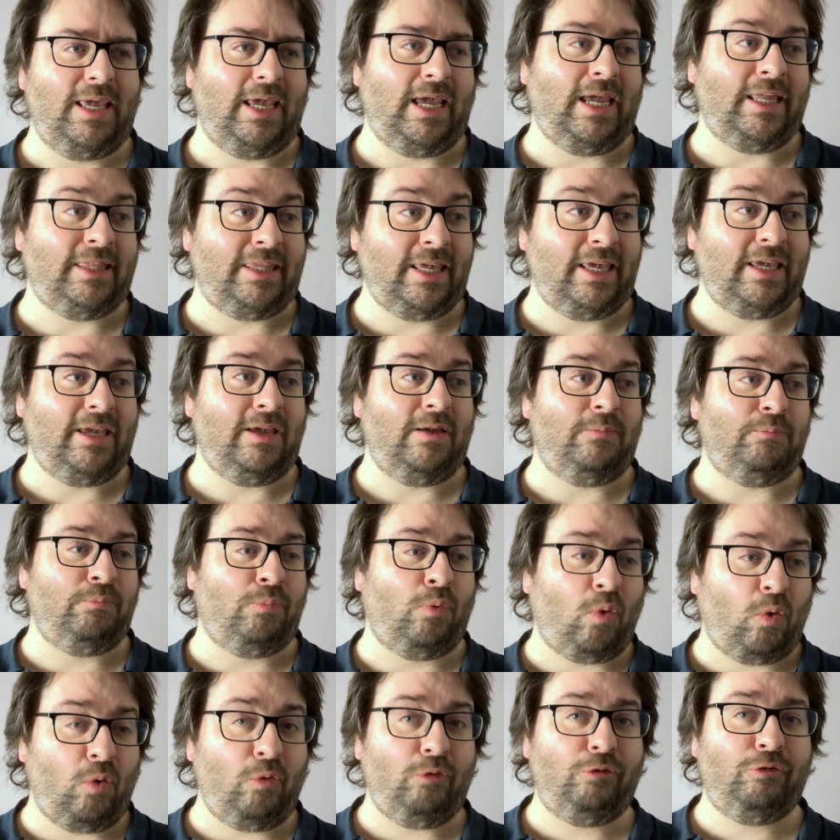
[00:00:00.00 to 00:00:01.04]
et des
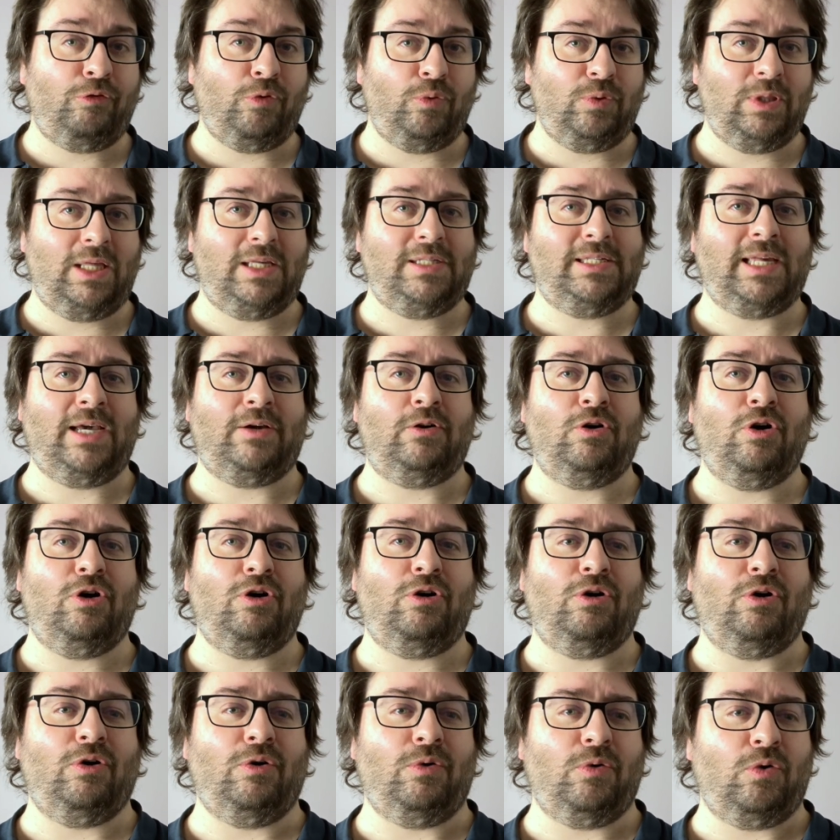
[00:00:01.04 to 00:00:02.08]
profonds
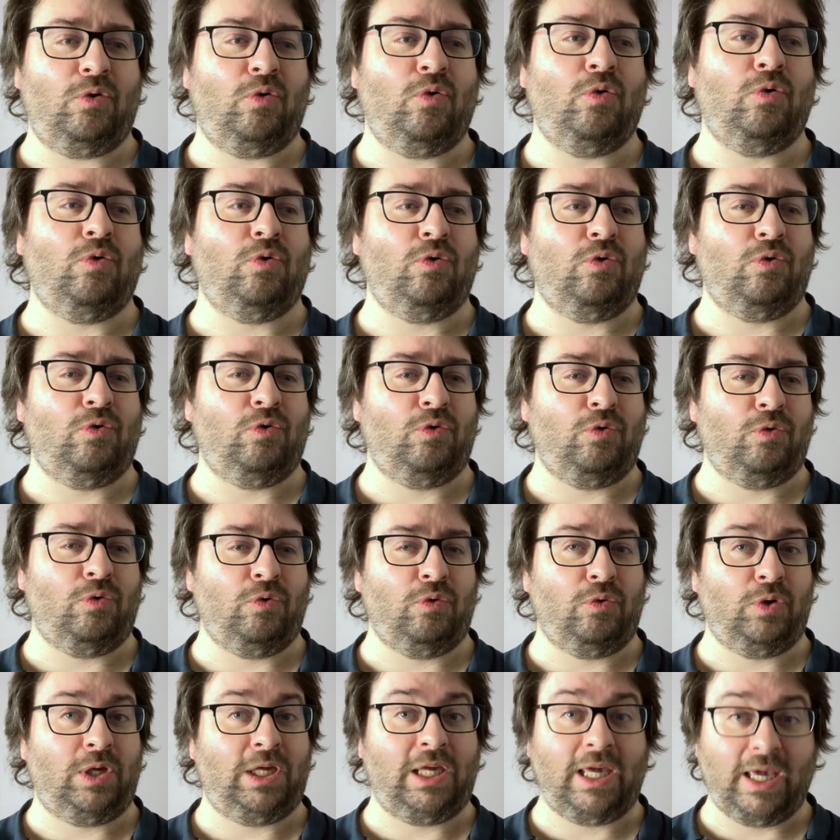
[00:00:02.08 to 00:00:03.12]
désaccords
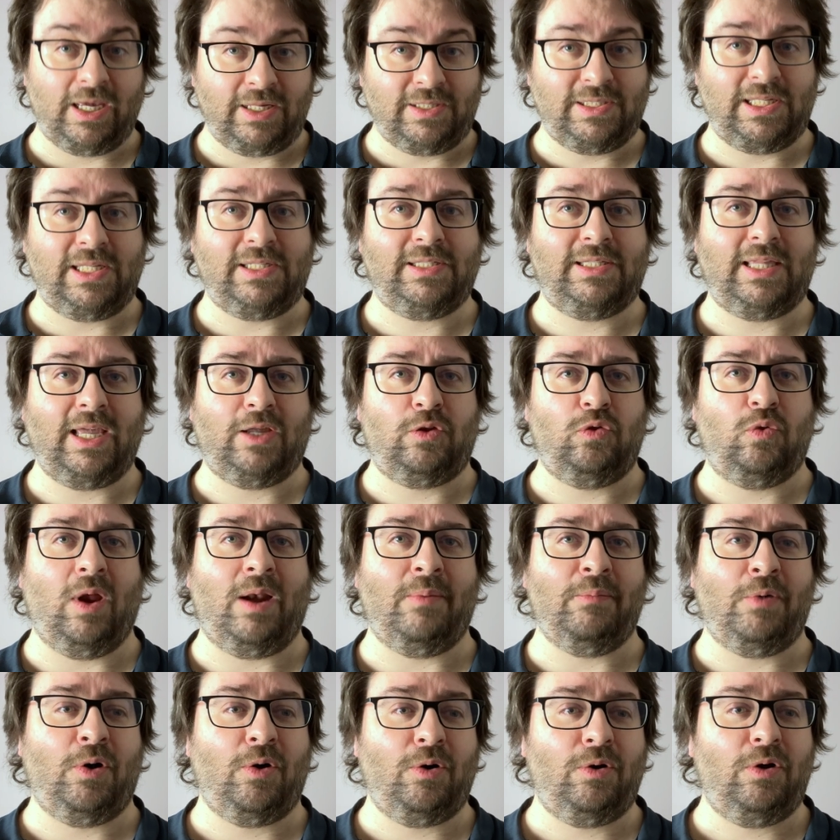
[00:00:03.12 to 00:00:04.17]
euh, qui existent
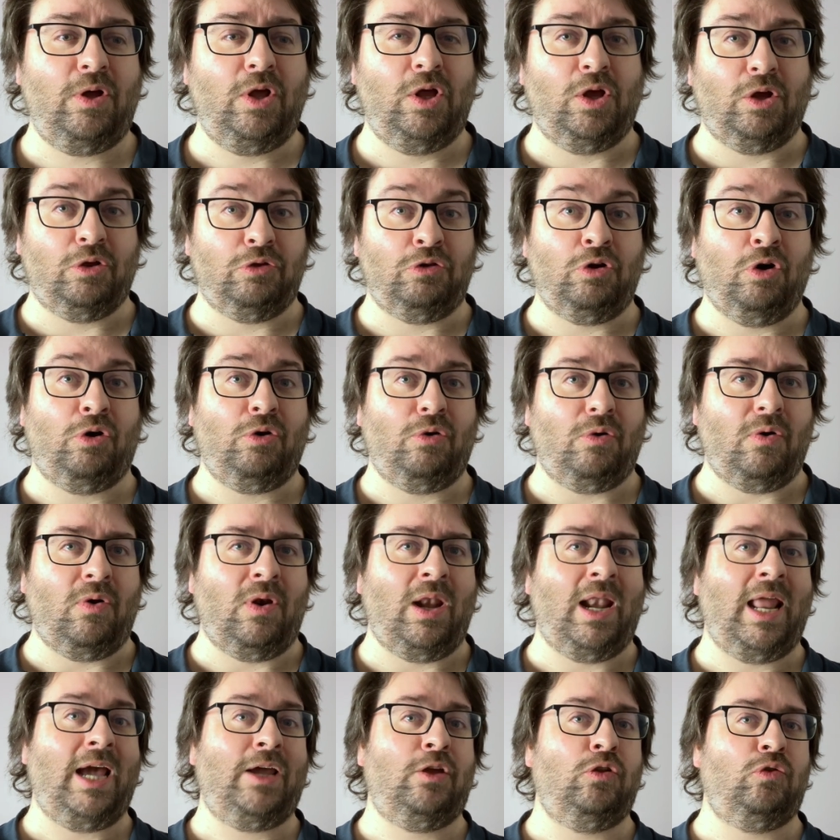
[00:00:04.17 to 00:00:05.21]
actuellement dans
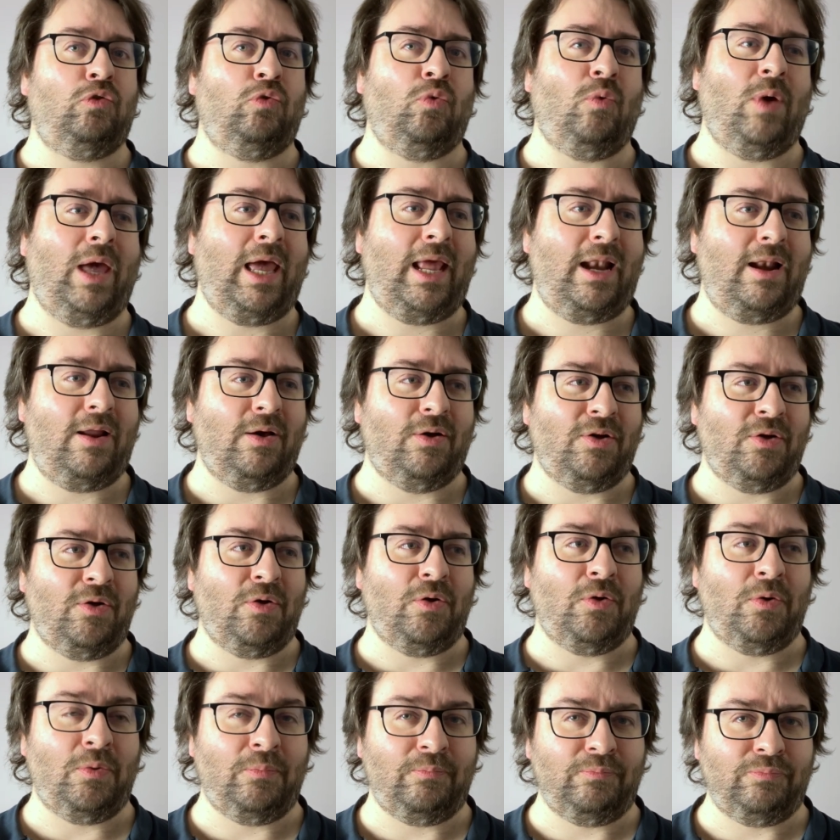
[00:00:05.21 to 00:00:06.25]
l'actuelle
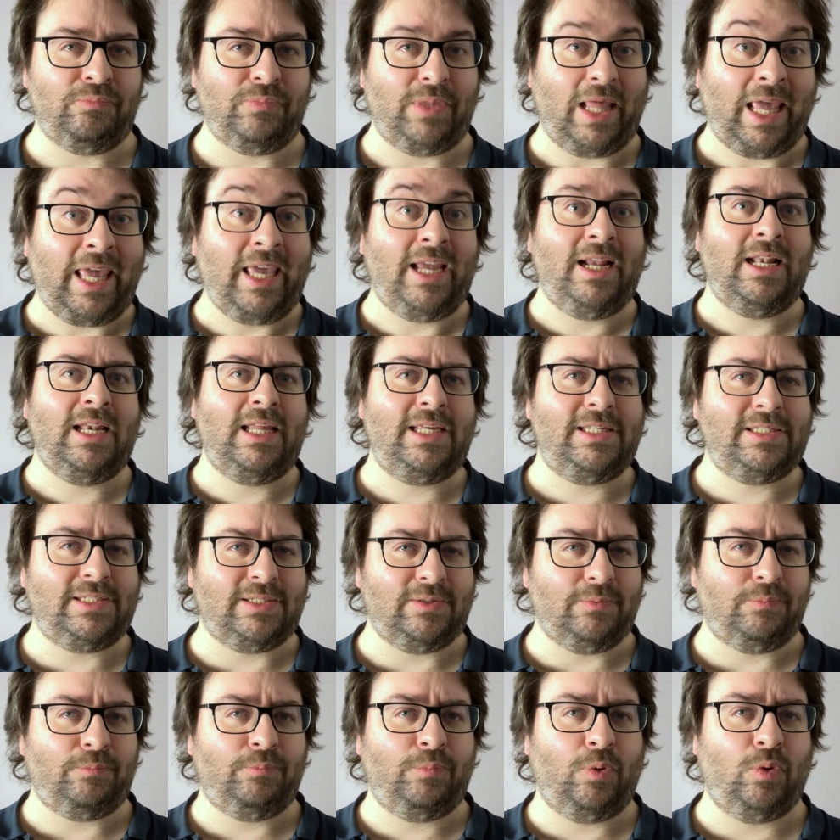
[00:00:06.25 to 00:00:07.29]
euh,
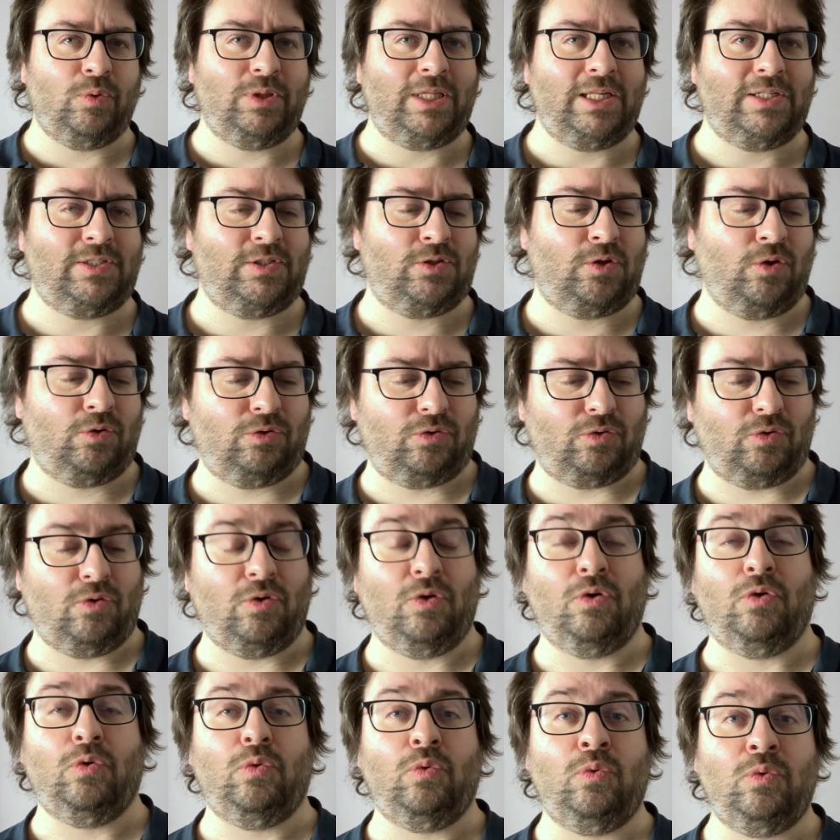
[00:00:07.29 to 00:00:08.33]
Église protestante
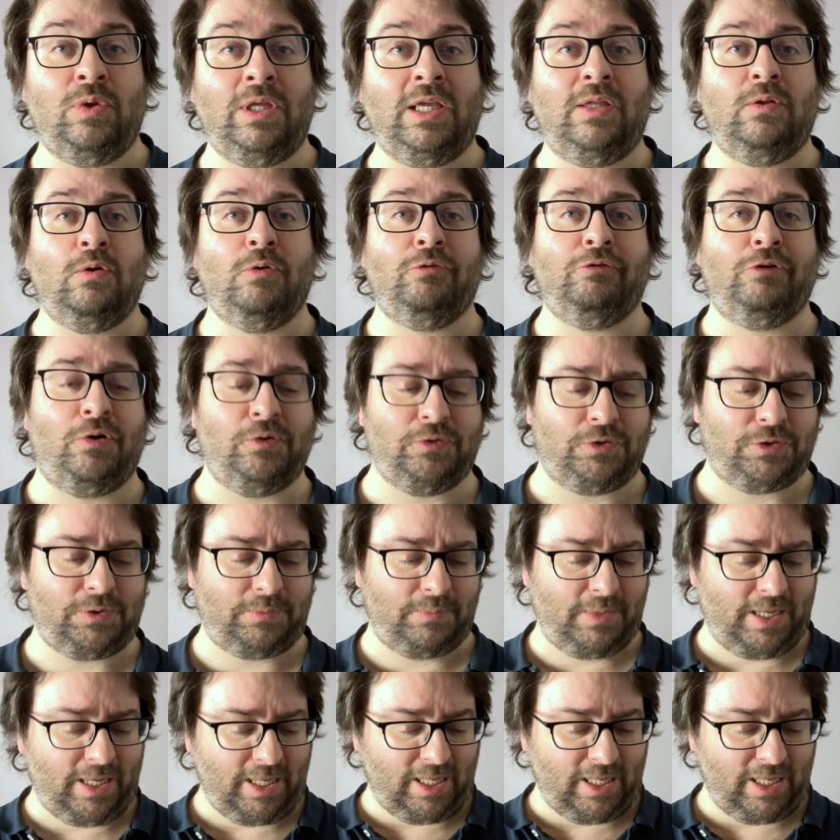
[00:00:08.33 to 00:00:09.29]
euh, unie de France.